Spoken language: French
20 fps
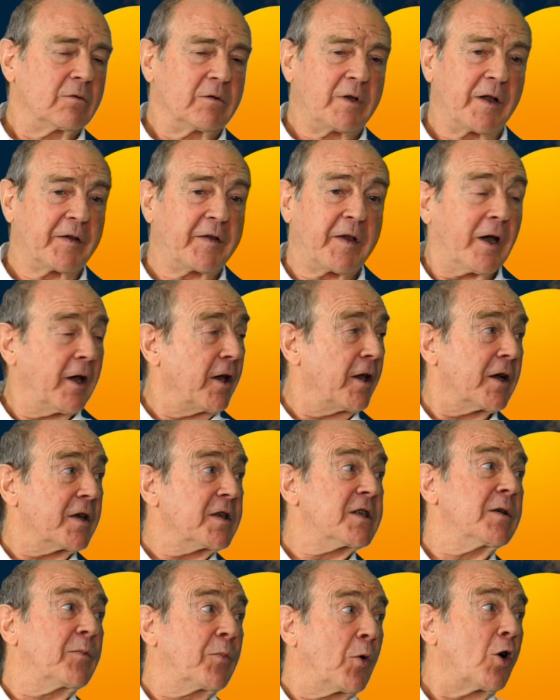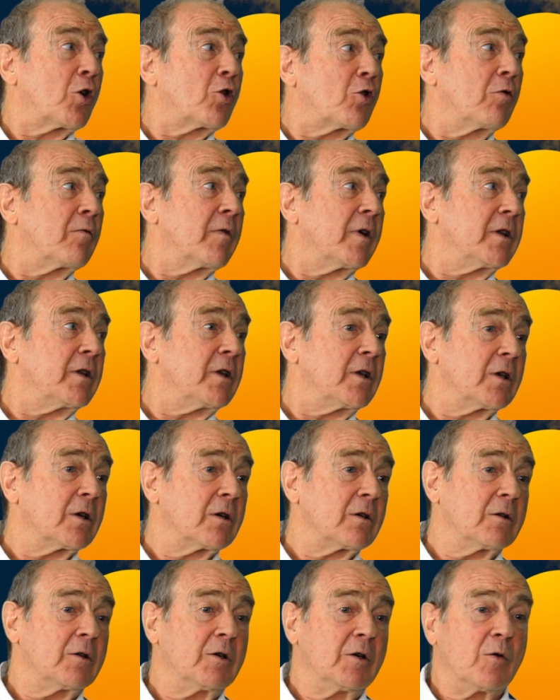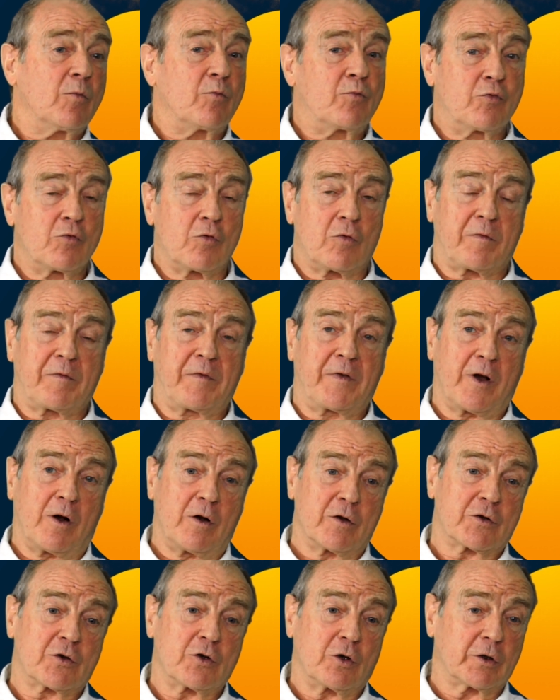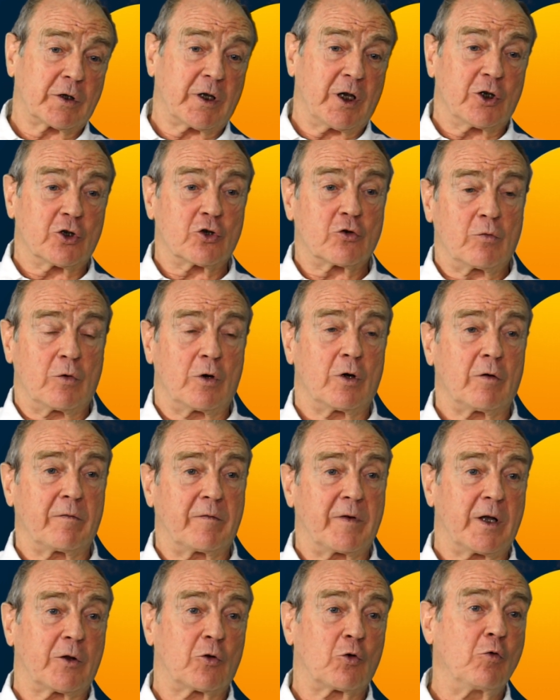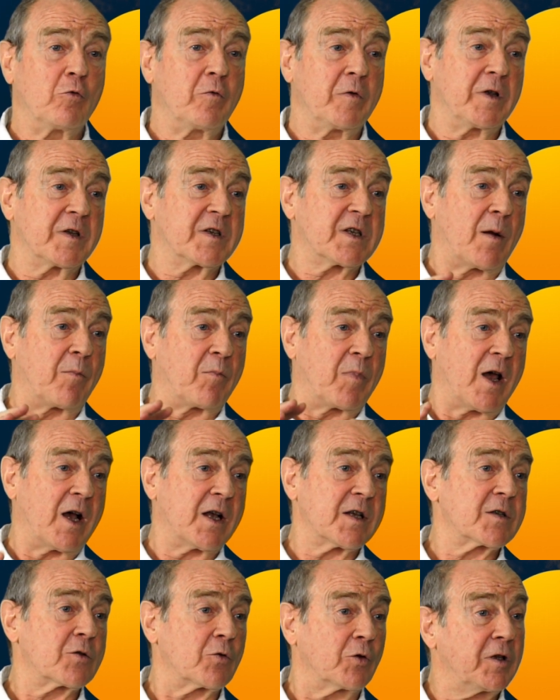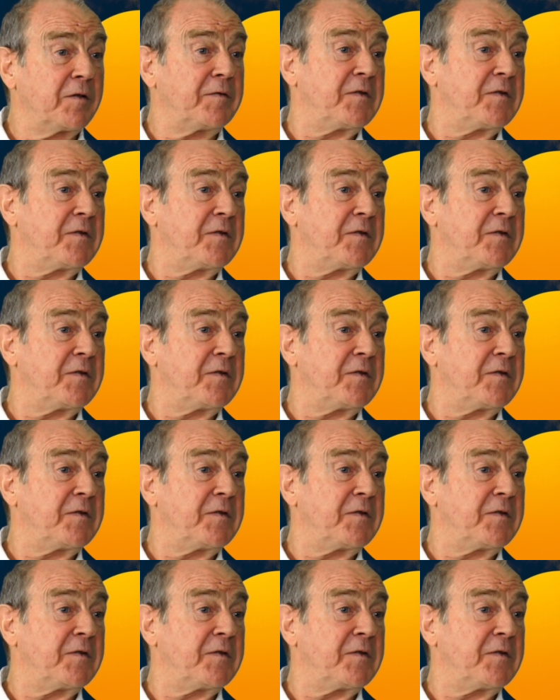d'intérêts réciproques, on va dire, pour faire en sorte qu'un joueur va trouver sa place, son